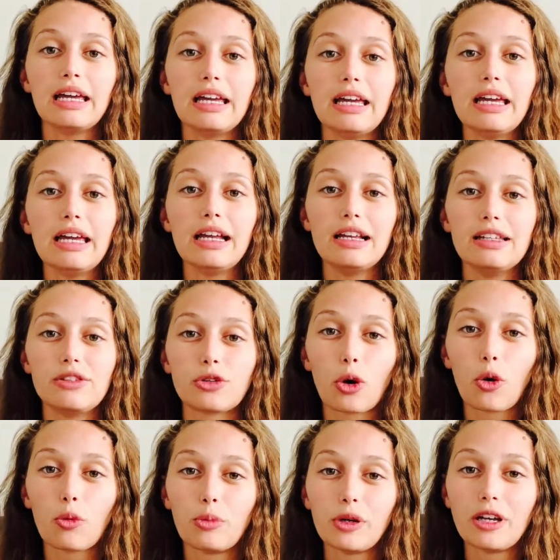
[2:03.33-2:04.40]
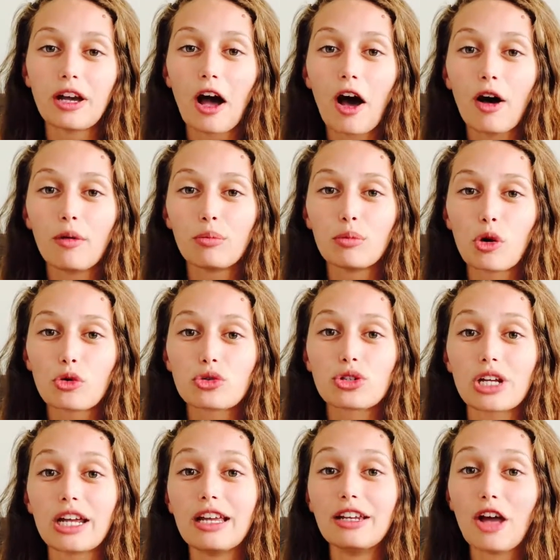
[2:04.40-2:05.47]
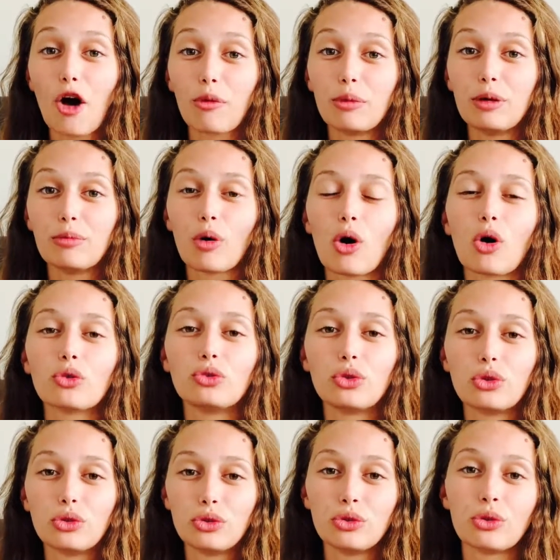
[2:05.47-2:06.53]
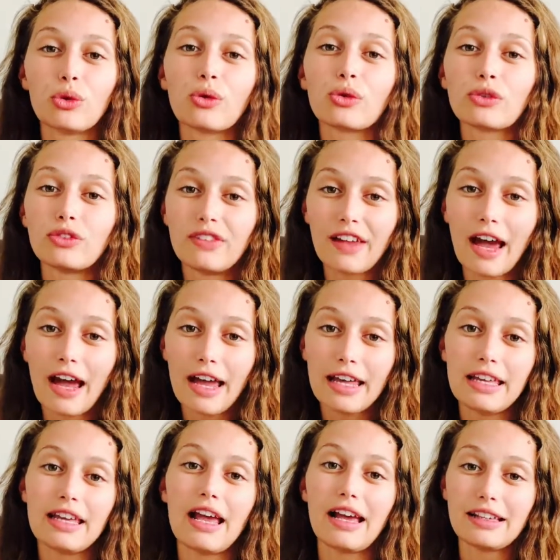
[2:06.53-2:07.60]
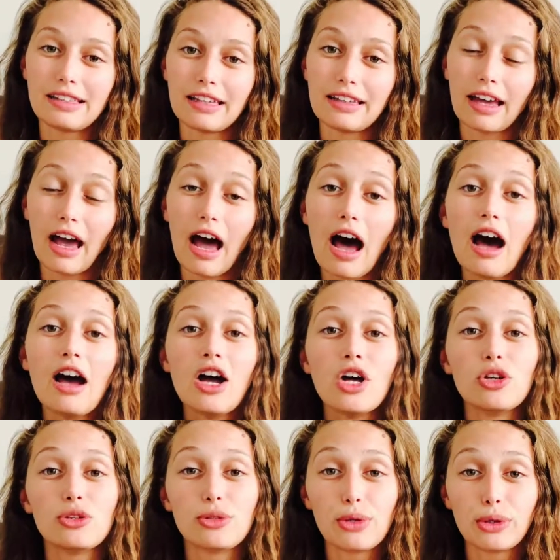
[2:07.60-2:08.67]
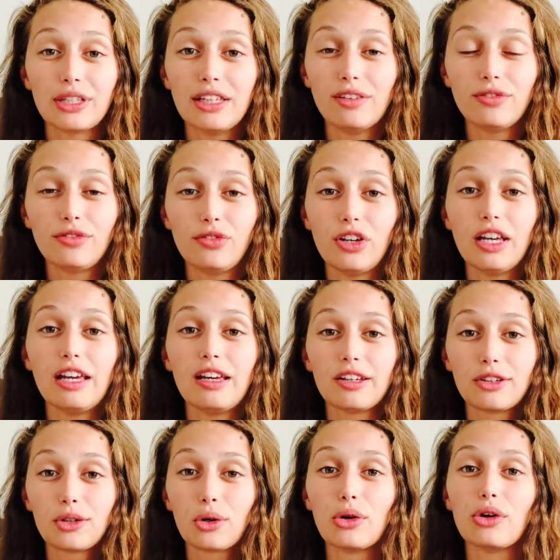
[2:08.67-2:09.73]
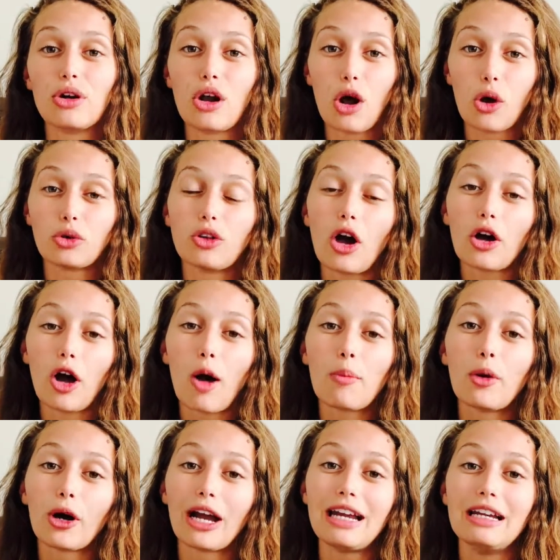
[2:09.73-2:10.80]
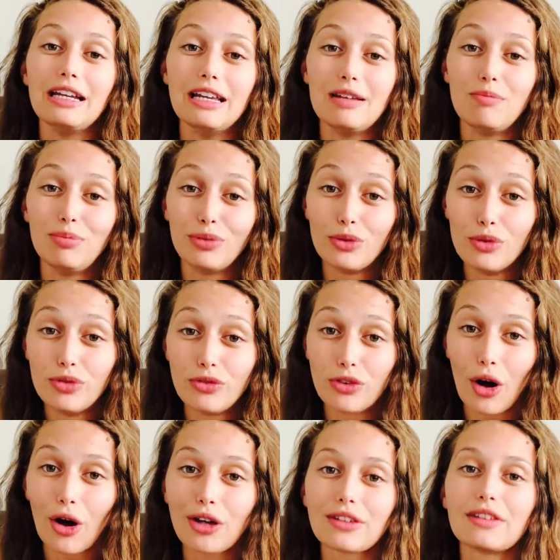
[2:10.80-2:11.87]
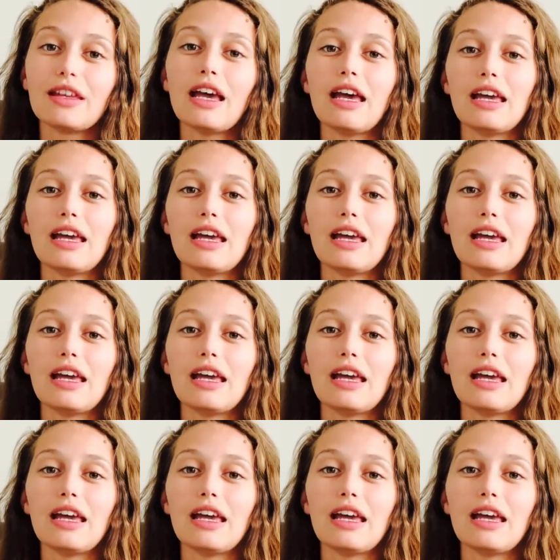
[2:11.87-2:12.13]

et les Européens mangent énormément d'oignons, d'ail, etc. Ce qui fait que leur odeur corporelle est plus forte